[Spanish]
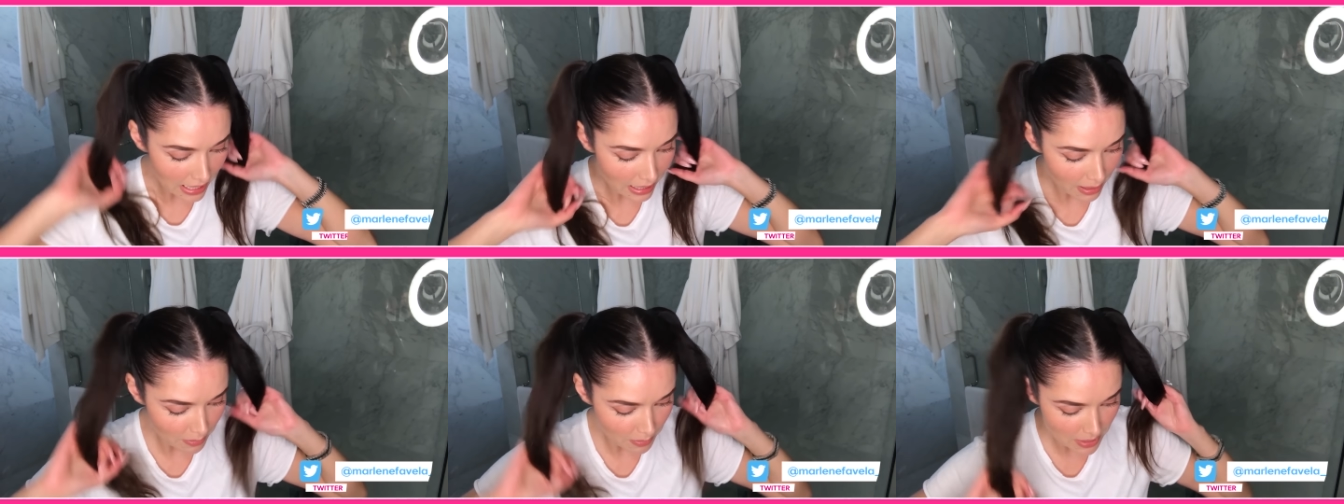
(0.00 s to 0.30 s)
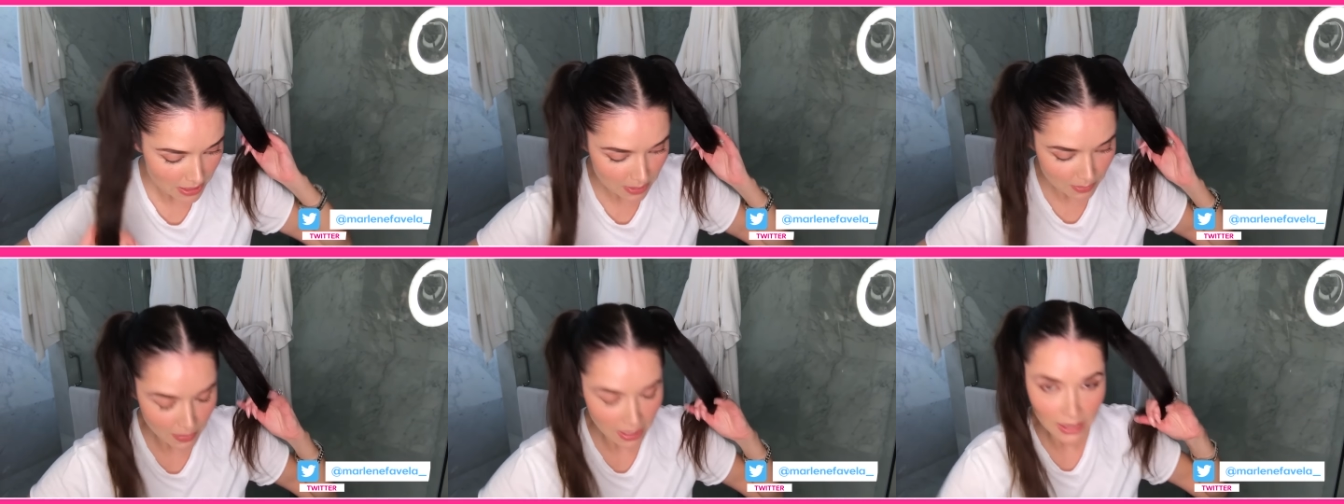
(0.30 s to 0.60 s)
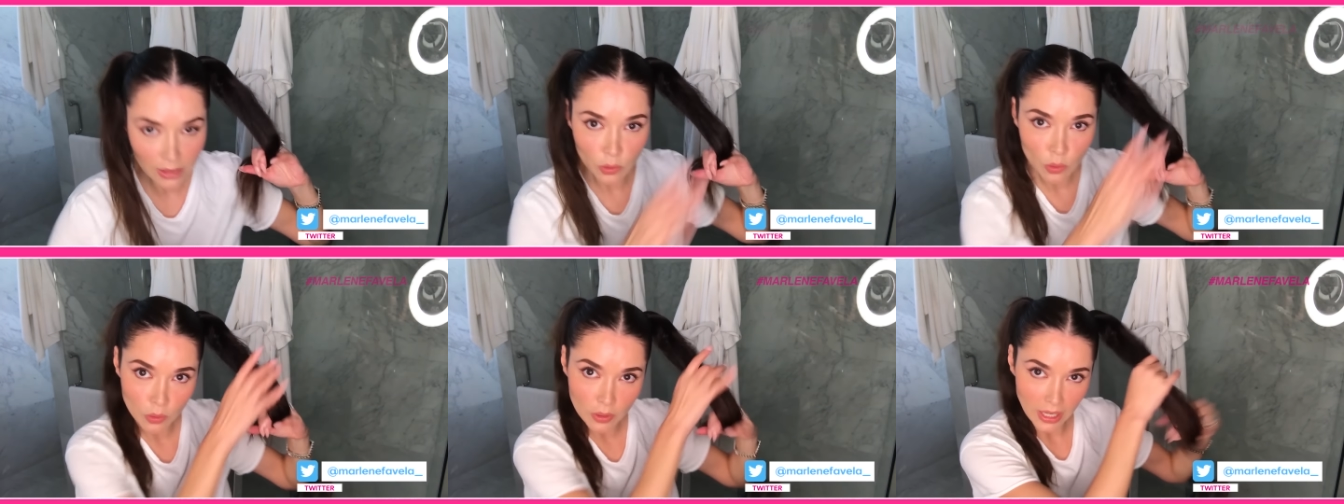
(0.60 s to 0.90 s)
a la
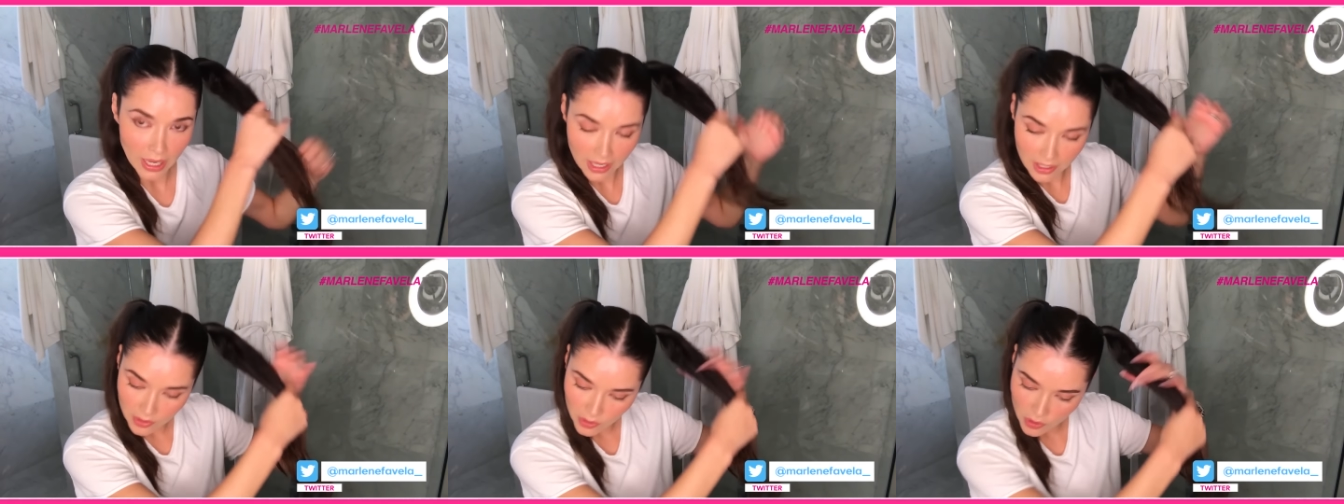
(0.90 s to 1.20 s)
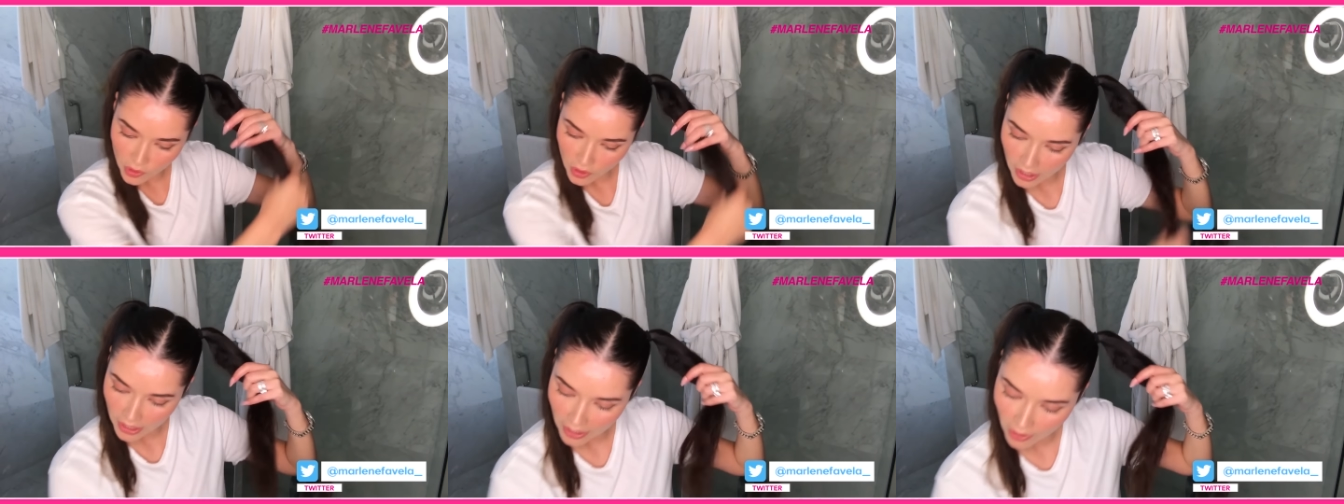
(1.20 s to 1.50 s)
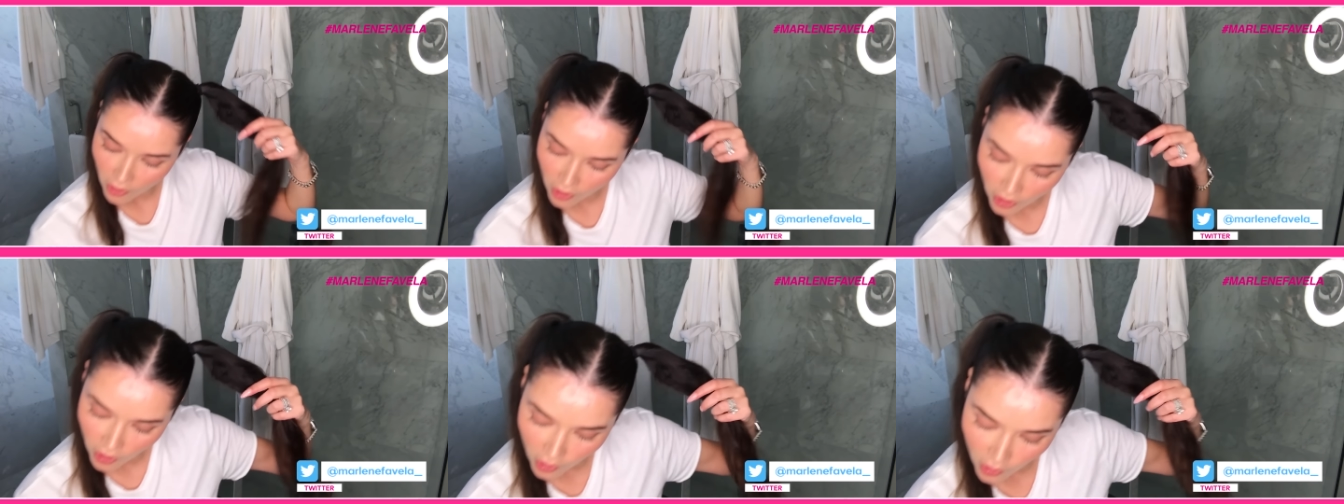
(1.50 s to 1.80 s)
misma altura, eso
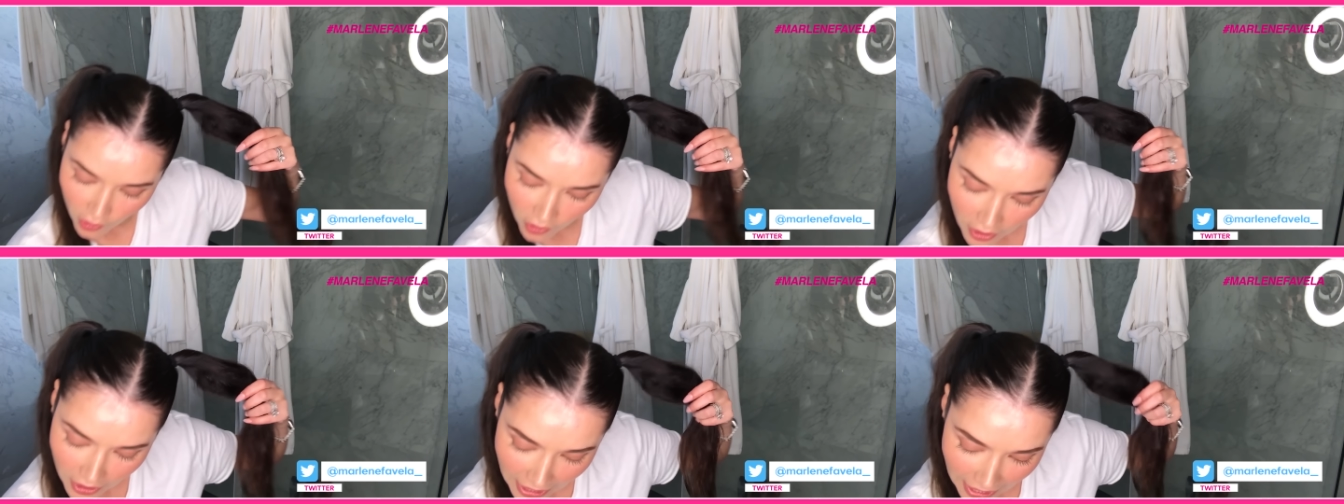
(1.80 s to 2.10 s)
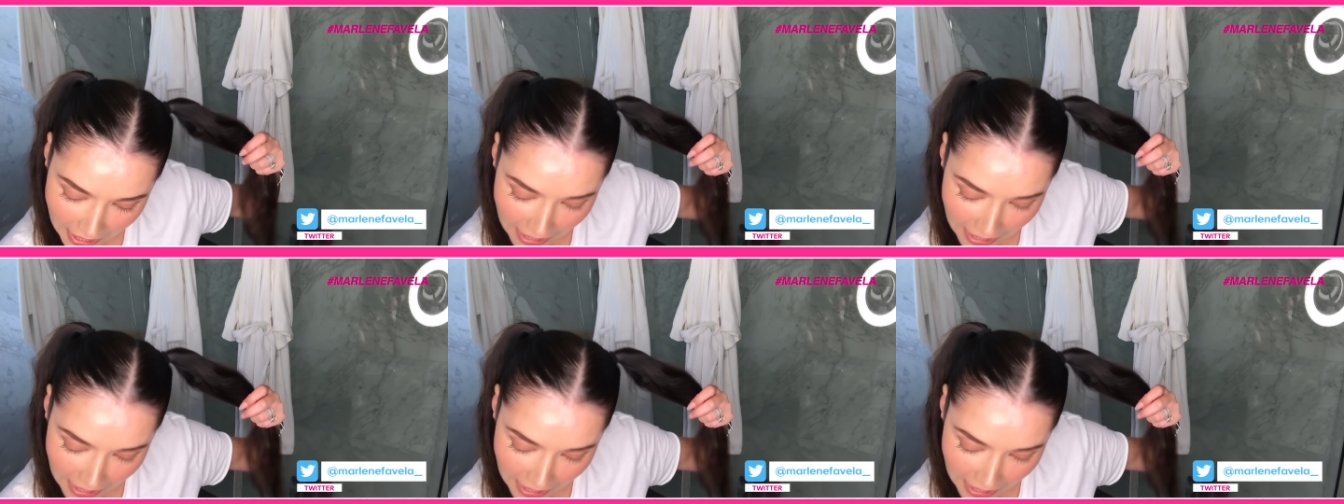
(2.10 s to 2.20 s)
creo yo.